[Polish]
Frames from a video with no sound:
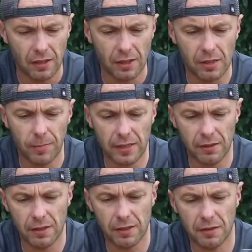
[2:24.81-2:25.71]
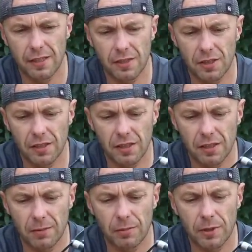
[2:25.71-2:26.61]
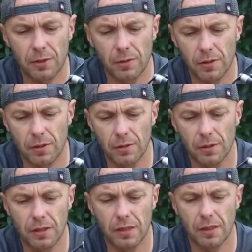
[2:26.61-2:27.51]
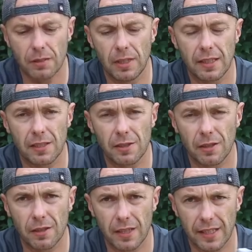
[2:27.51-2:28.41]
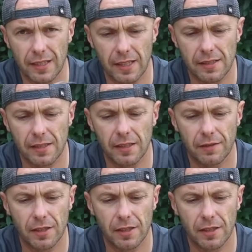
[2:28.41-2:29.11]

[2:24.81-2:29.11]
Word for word: To jest bardzo istotne, jeżeli nie chcemy robić kursu i chcemy latać tylko rekreacyjnie,